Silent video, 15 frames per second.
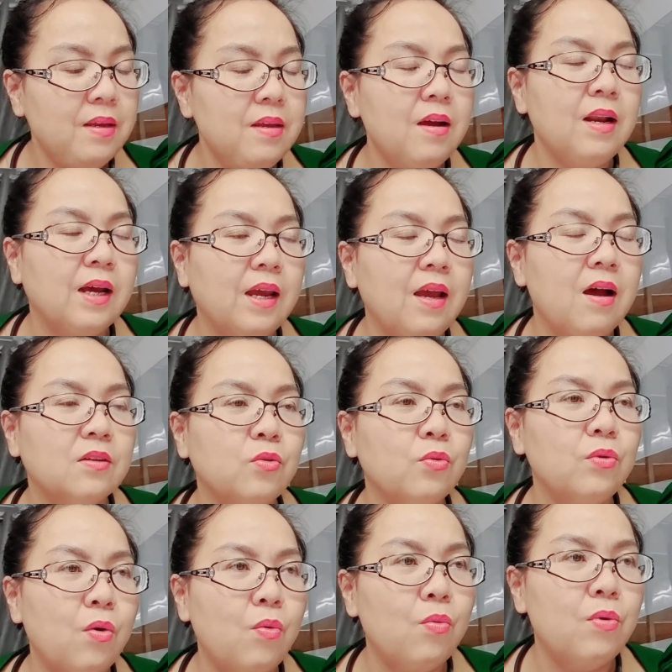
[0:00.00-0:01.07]
nhất là cái ọt tu
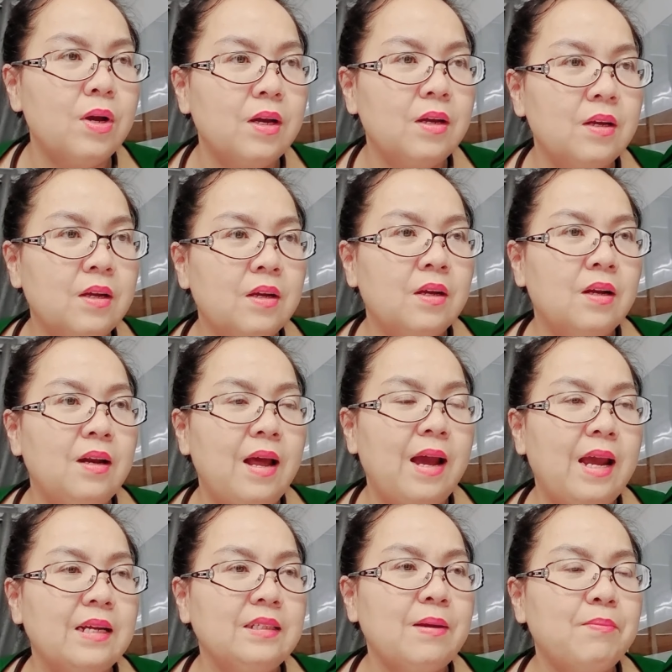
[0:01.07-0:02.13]
nu á là dạ.
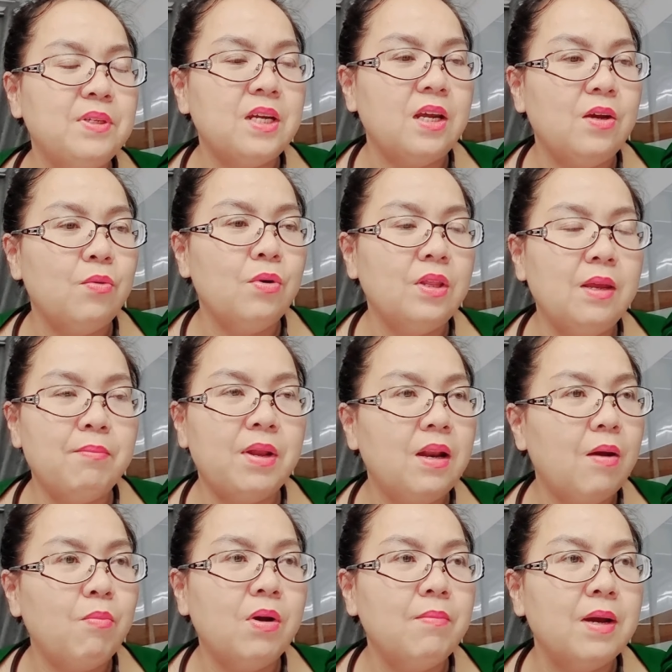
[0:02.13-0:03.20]
hàng trăm triệu á, thì mình
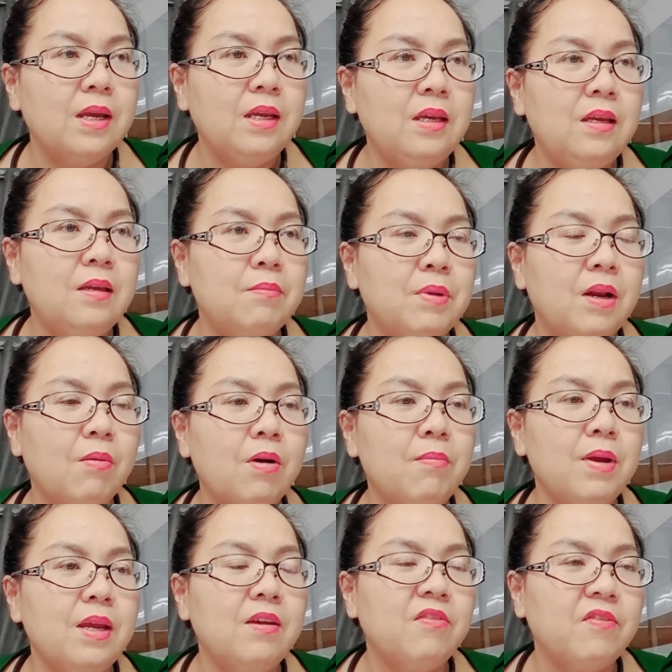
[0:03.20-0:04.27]
không có bị mình không có
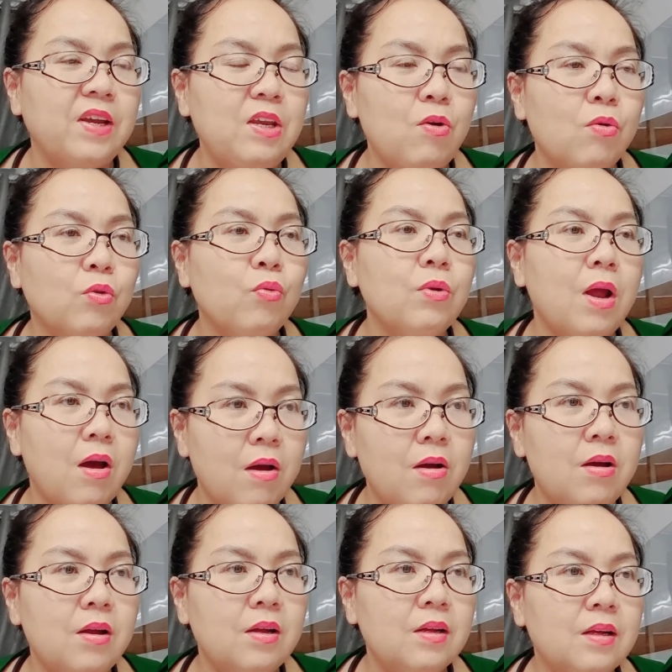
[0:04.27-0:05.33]
bị phải vô thuốc đó
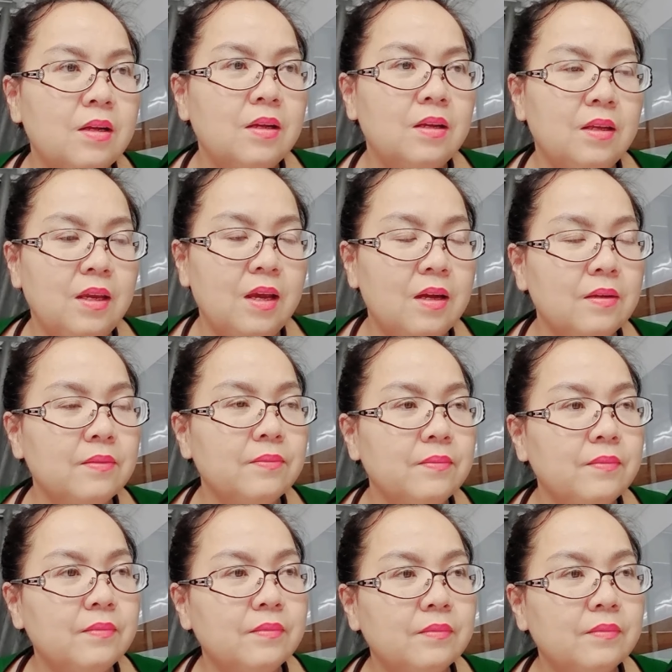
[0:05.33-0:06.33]
dạ, nha em